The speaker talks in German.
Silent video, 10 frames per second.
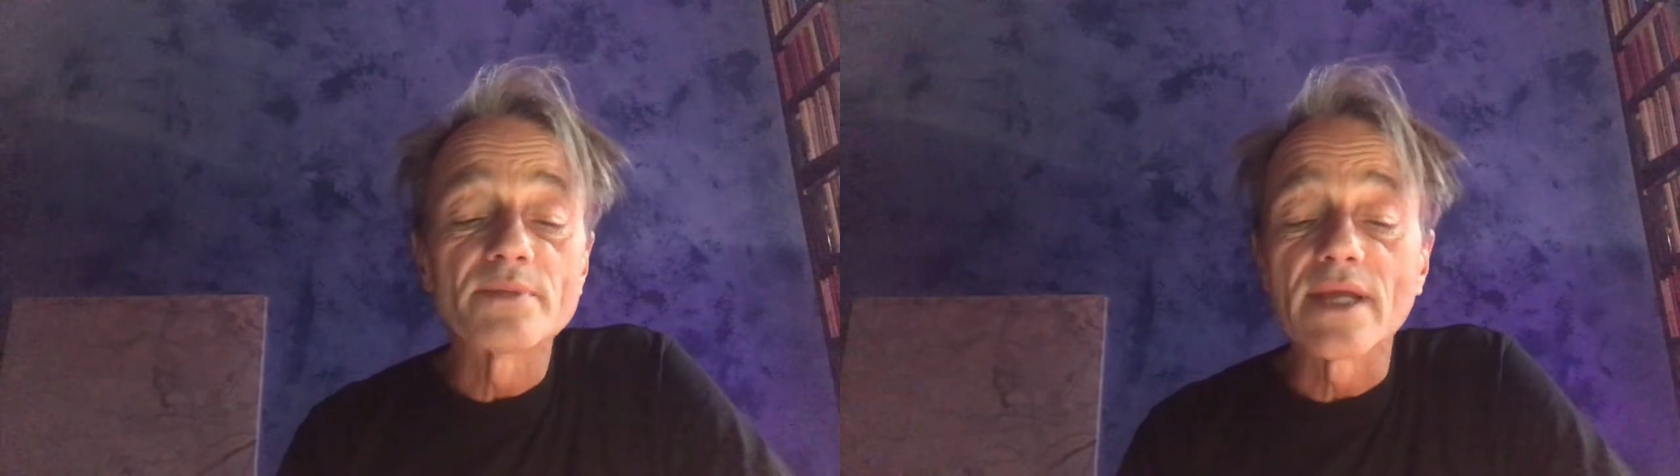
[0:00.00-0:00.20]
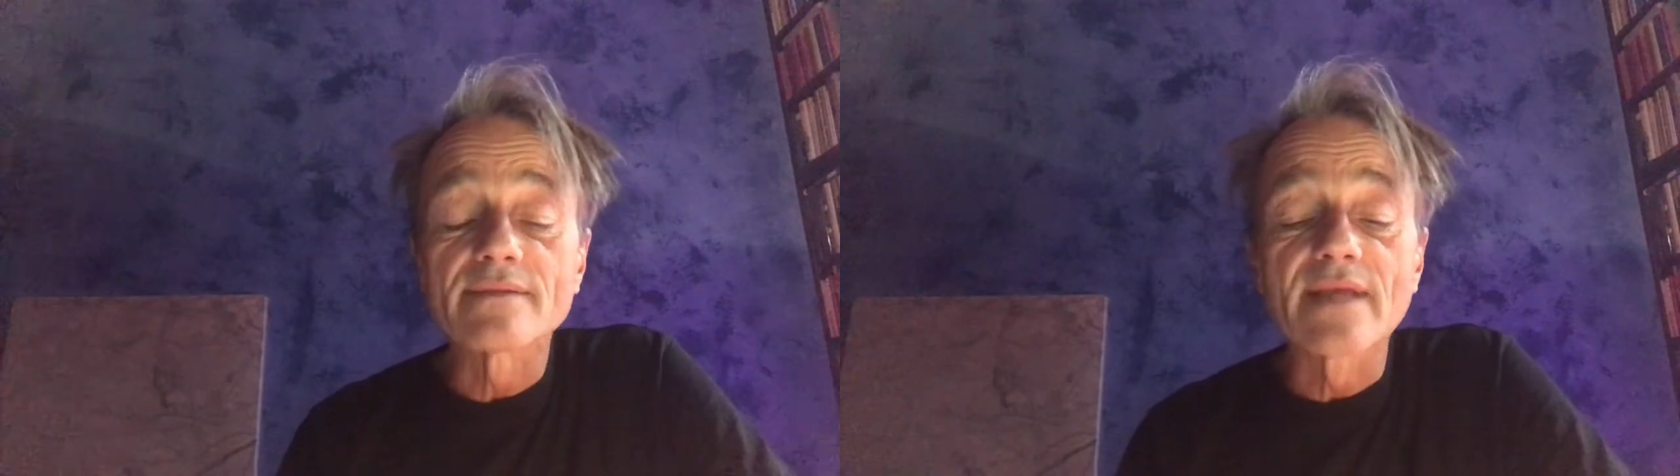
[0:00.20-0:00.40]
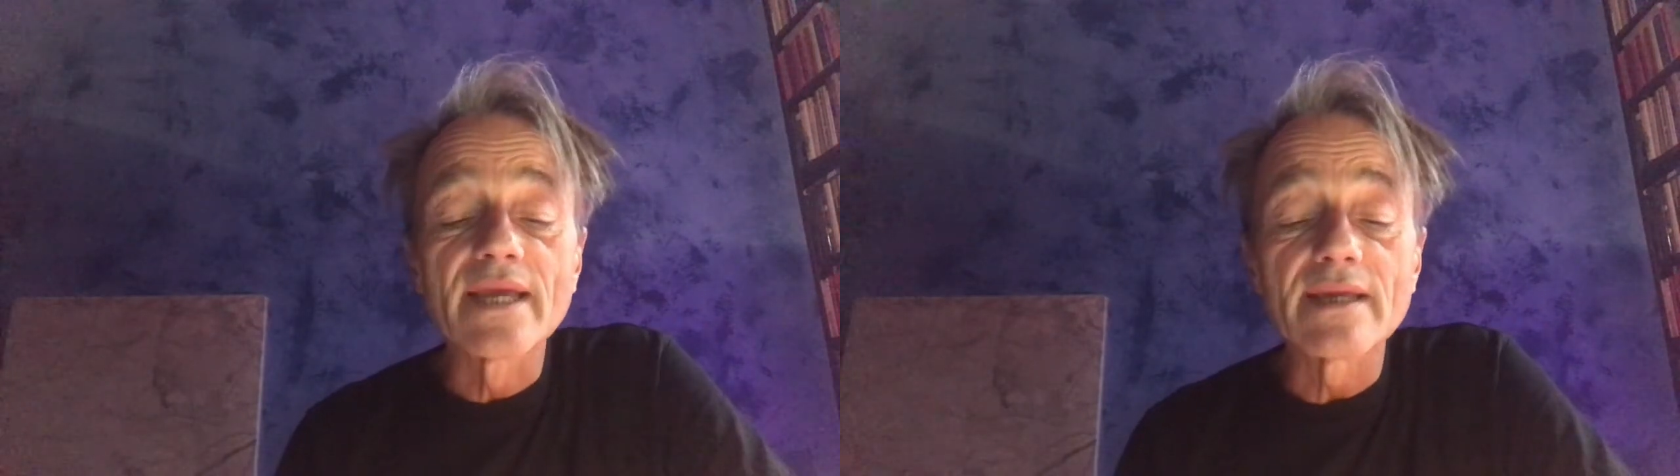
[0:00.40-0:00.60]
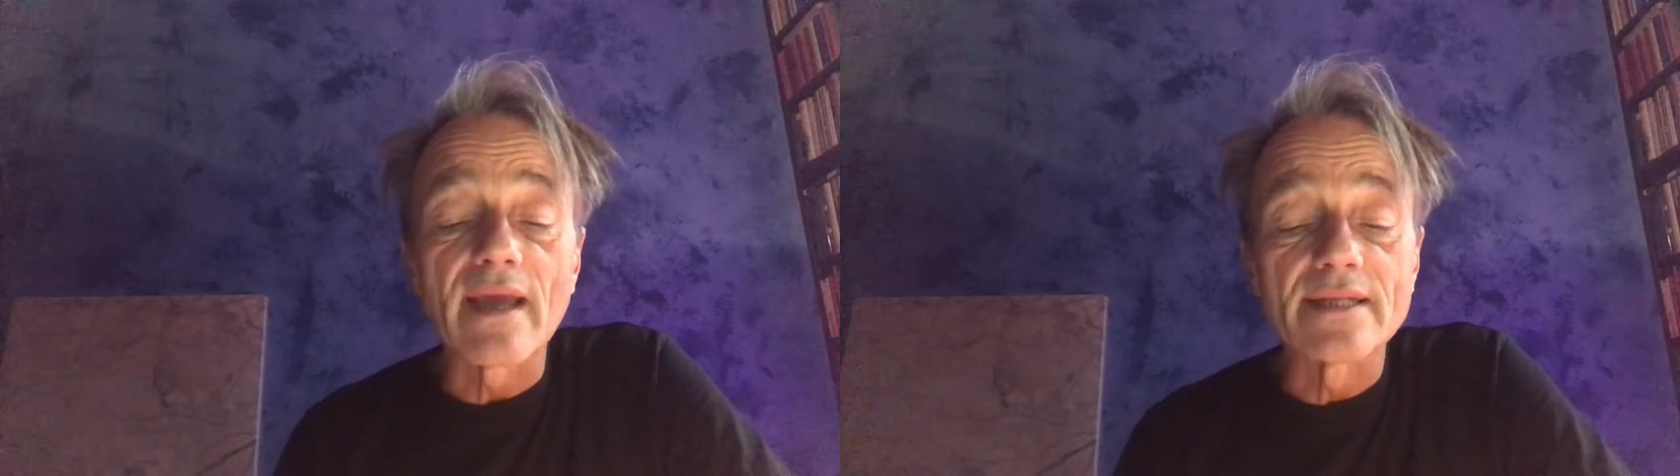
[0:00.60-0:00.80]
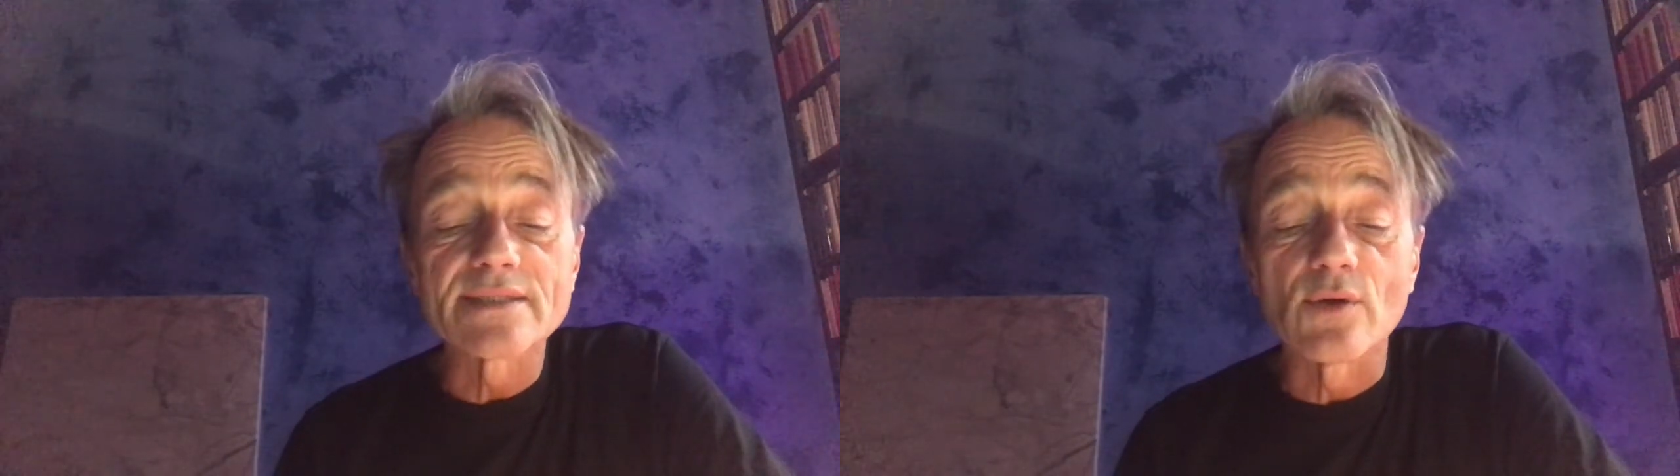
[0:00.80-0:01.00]
er trinke
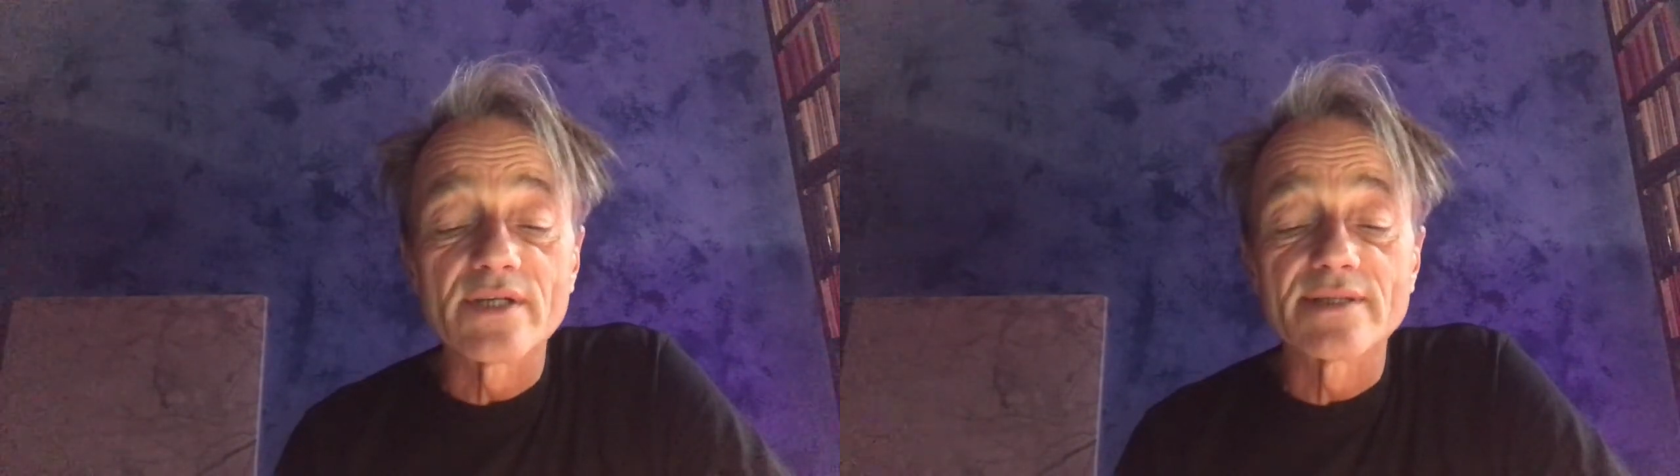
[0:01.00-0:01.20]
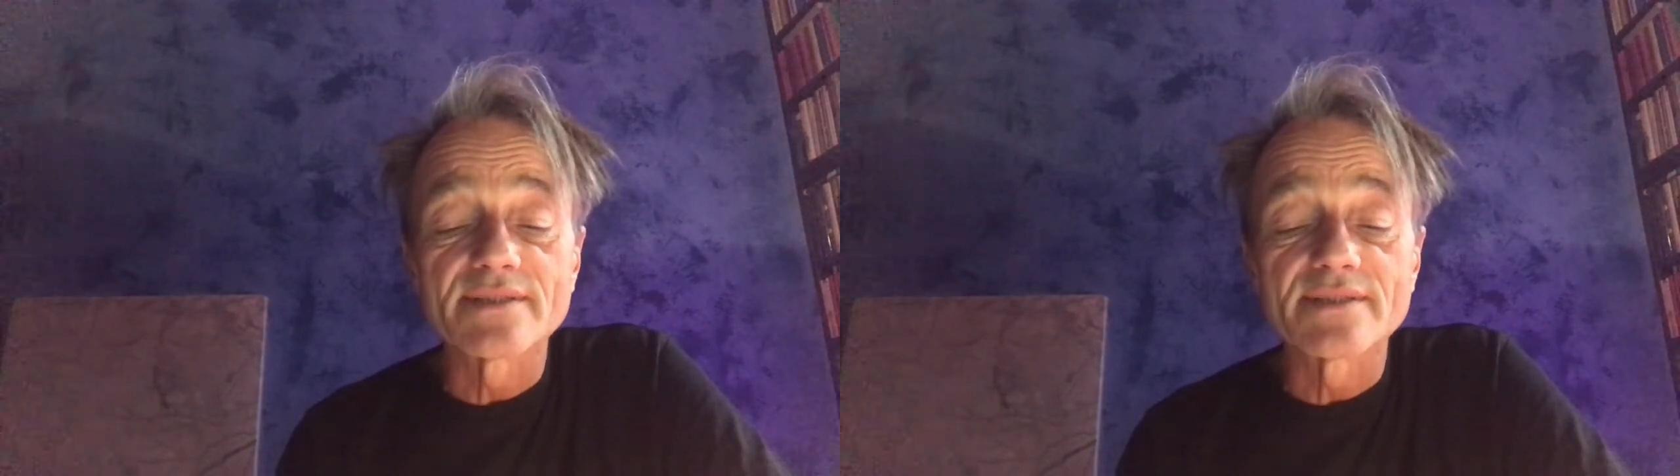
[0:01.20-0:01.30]
ein solches